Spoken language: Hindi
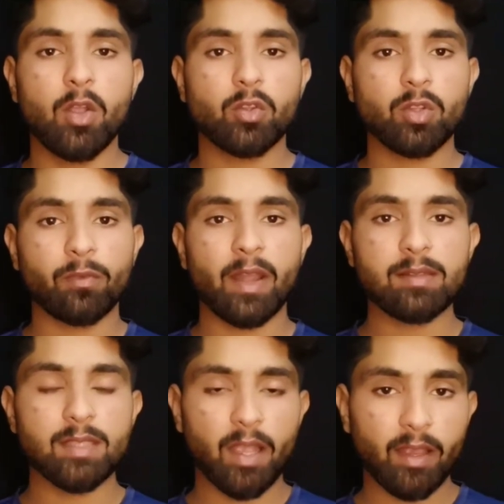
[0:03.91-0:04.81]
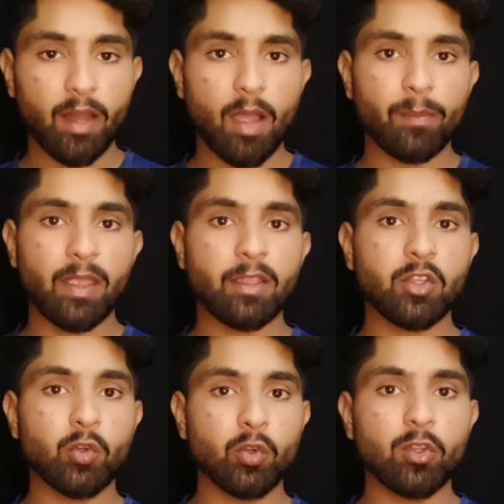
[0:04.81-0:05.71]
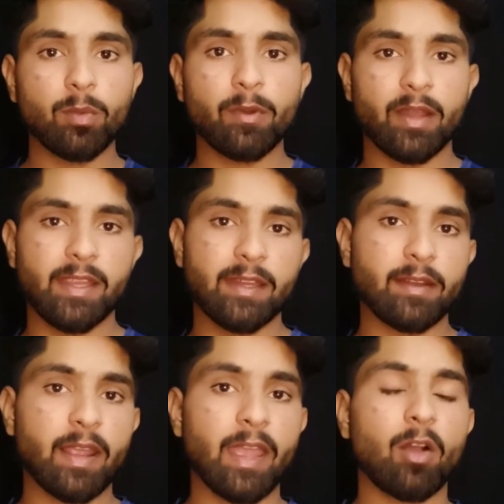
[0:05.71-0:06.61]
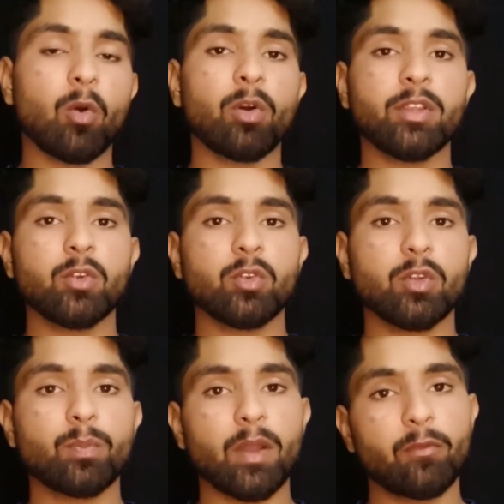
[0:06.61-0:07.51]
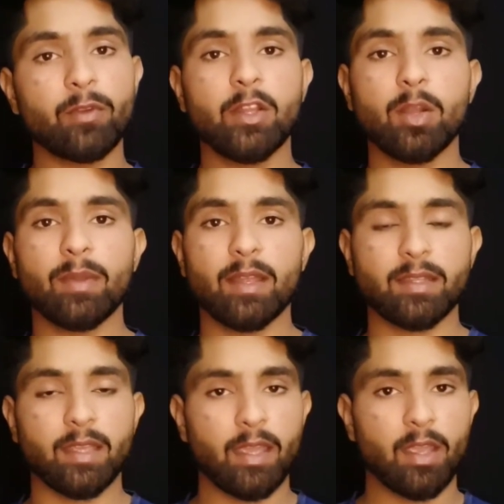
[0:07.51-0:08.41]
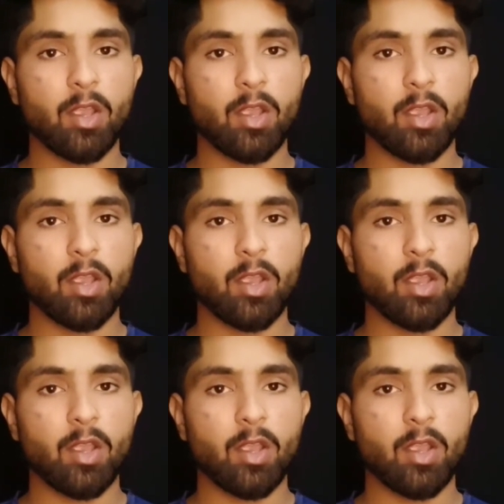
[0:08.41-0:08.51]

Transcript: तो फ्रेंड्स अगर आप एक यूट्यूब क्रिएटर हैं और यूट्यूब पर वीडियो बनाते हैं